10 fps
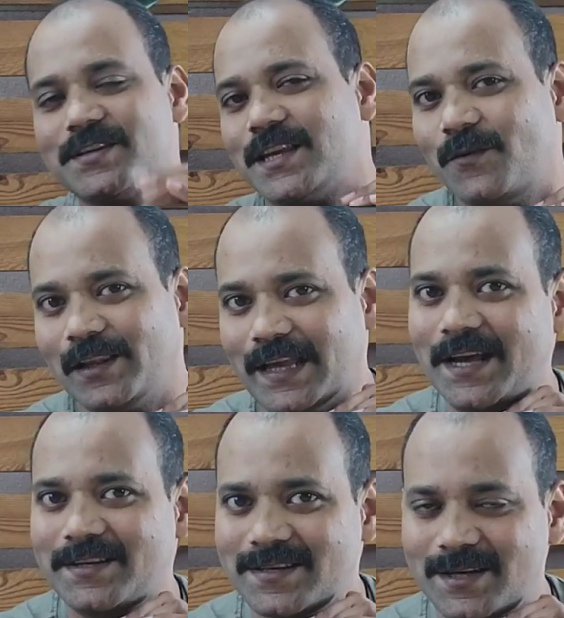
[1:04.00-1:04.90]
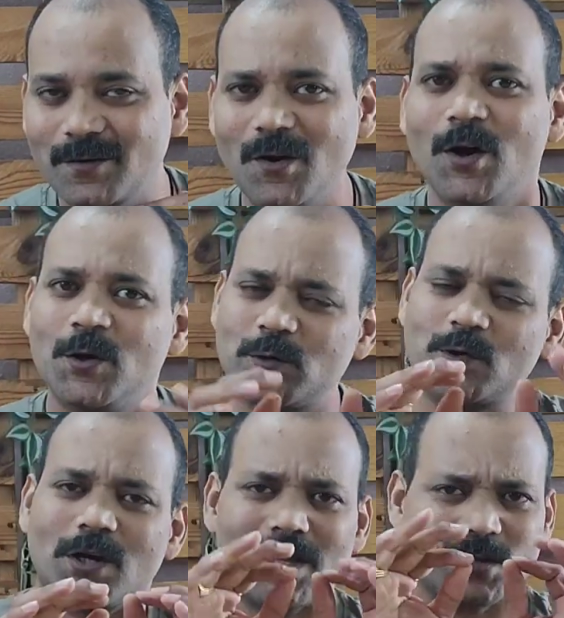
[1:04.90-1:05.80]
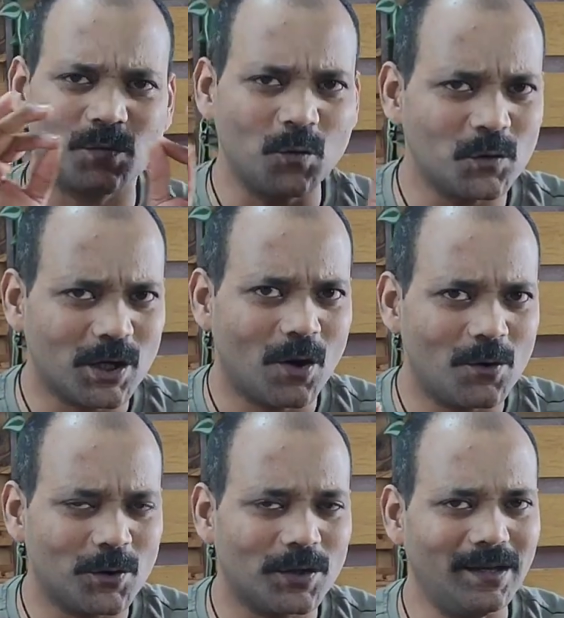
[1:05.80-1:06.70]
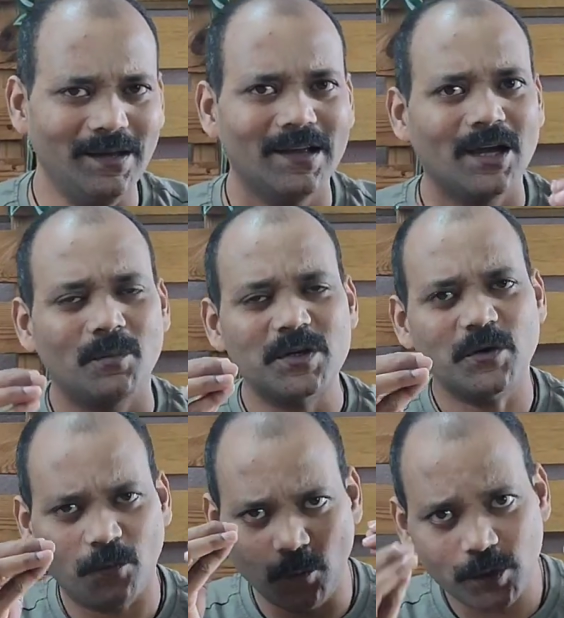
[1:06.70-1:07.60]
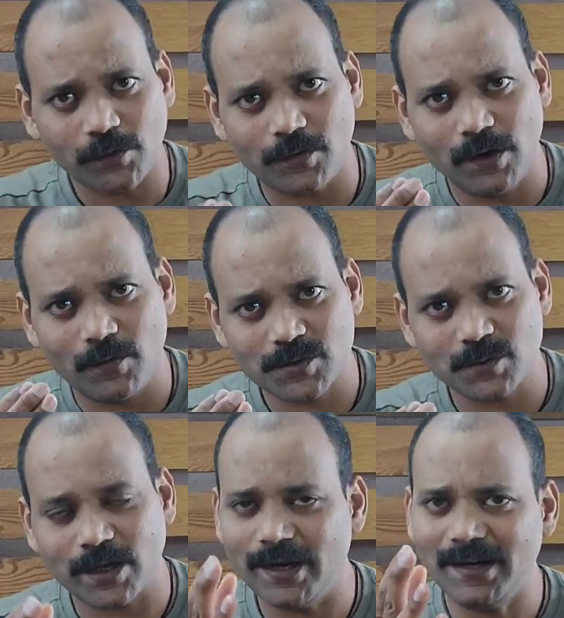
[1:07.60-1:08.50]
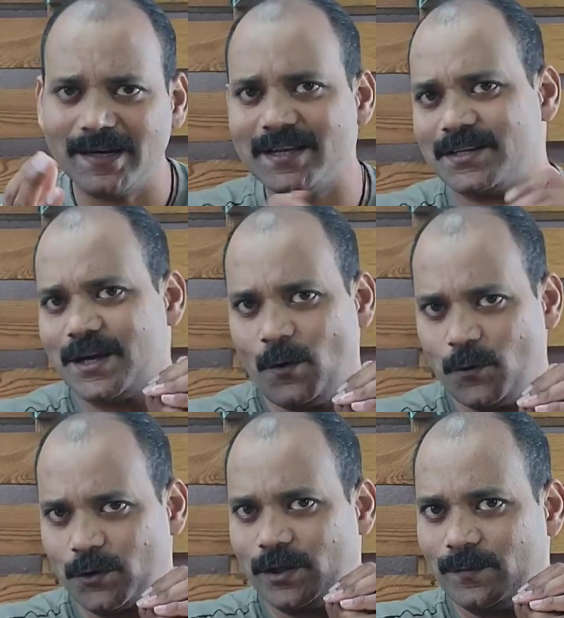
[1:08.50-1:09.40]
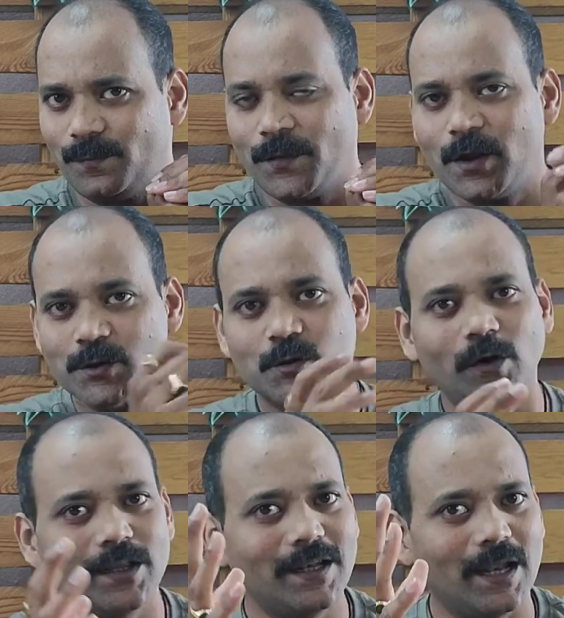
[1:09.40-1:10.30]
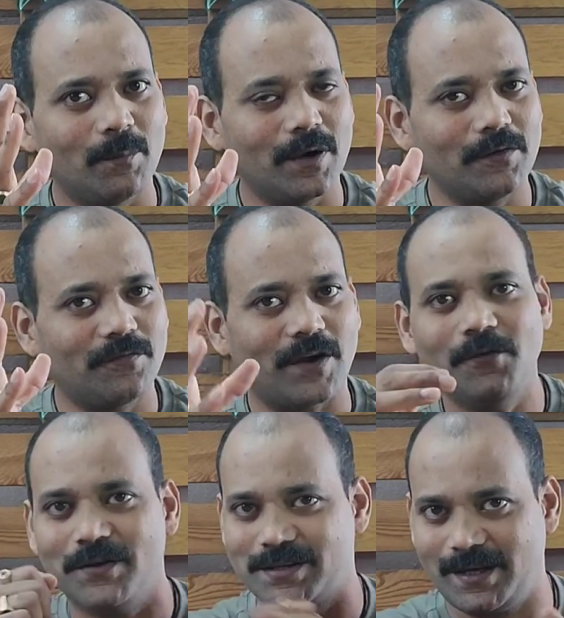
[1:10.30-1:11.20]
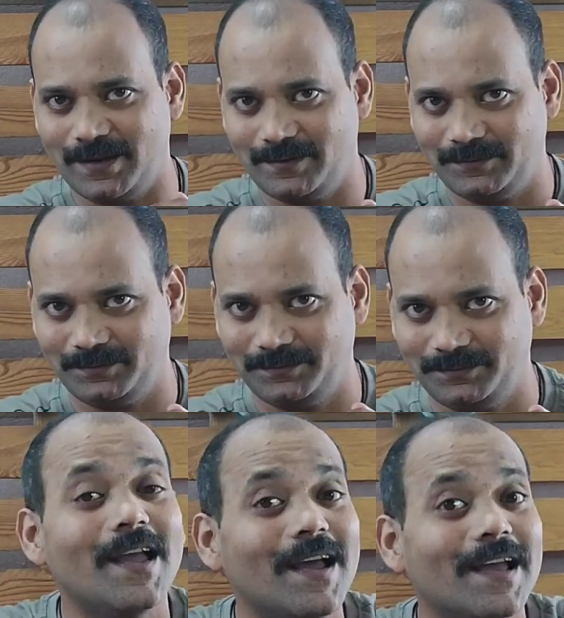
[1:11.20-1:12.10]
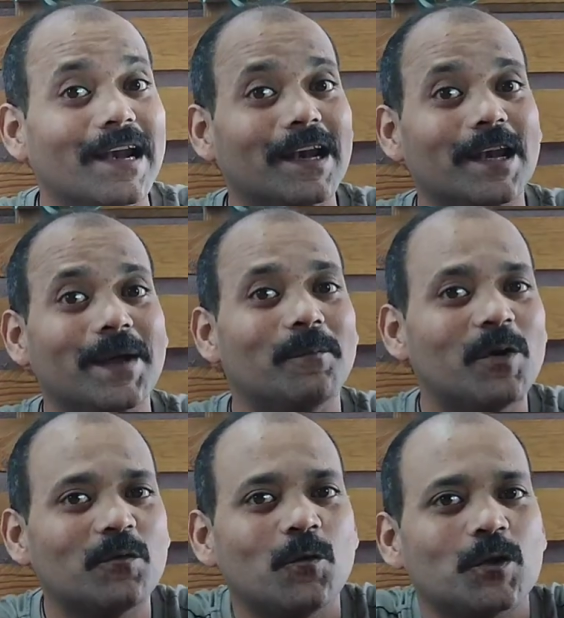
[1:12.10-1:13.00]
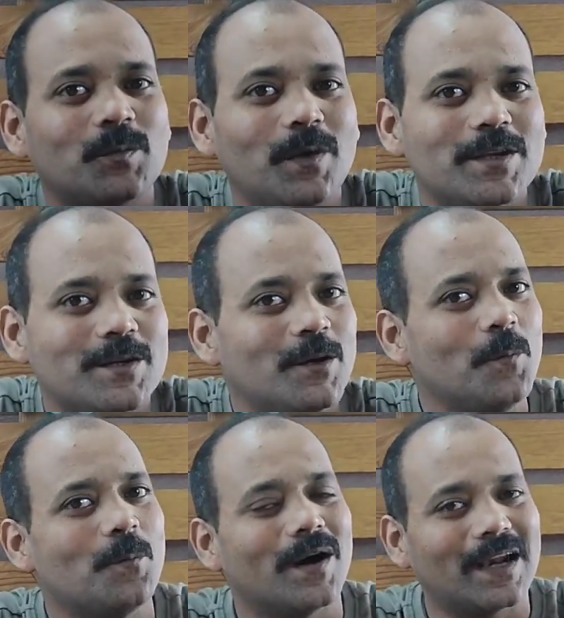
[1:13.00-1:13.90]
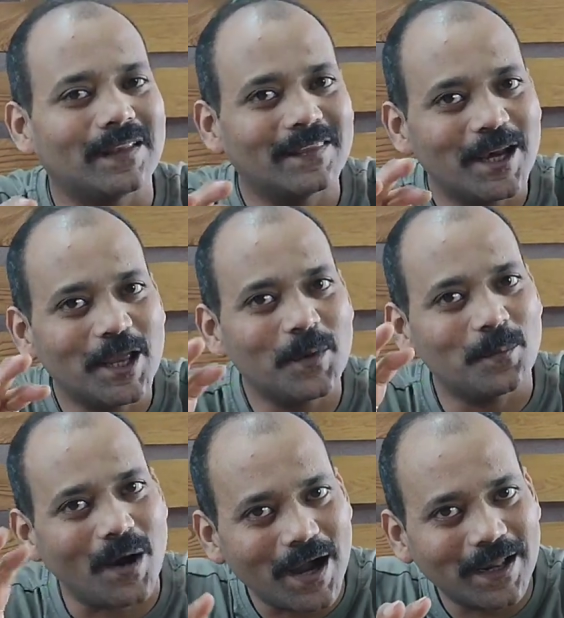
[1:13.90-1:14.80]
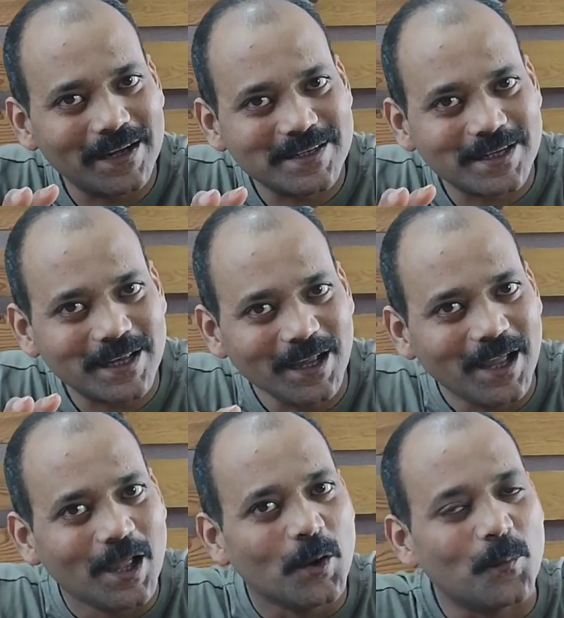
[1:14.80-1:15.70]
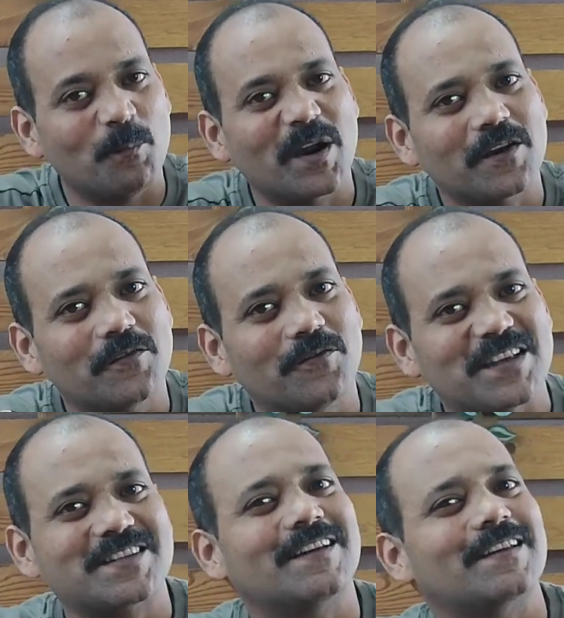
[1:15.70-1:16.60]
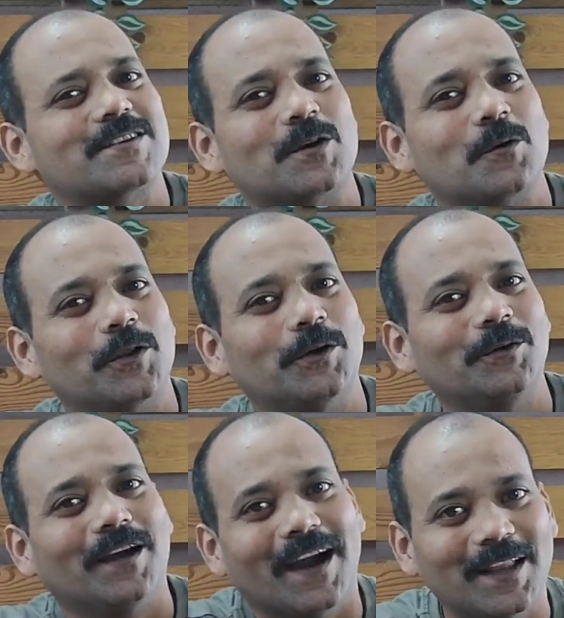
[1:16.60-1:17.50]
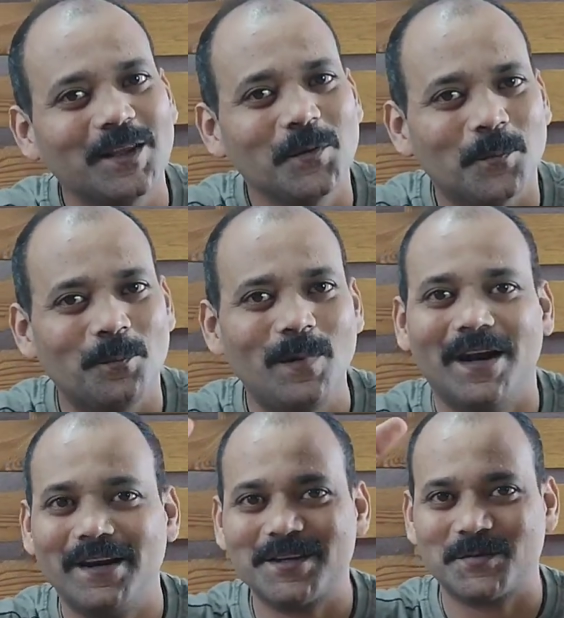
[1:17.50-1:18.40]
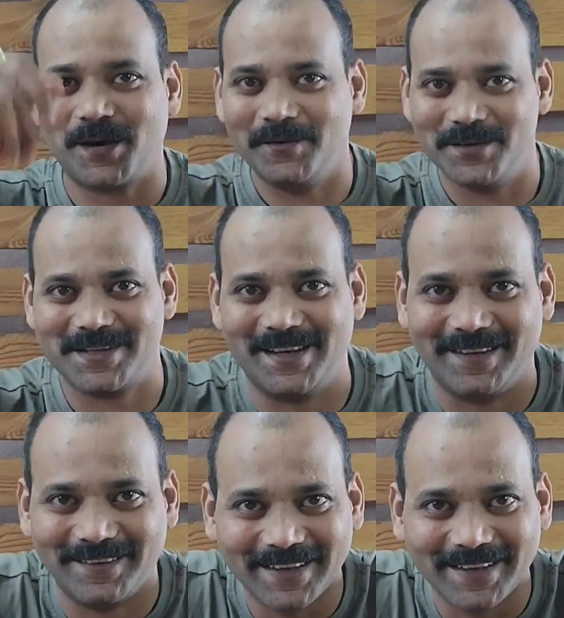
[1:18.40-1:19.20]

ఈ విస్కీని వాళ్ళు తయారు చేశారు సో చాలా స్మూత్గా ఉంటుంది మంచి ఫ్లూటీ ఫ్లేవర్స్ ఉంటాయి టేస్టీగా ఉంటుంది సో ఇది నెంబర్ ఫైవ్ విస్కీ నెంబర్ ఫోర్త్ ప్లేస్లో మనందరికీ బాగా నచ్చిన మన ఫస్ట్ క్రష్ అనుకుందాం అది బ్లెండర్ స్ప్రైడ్ విస్కీ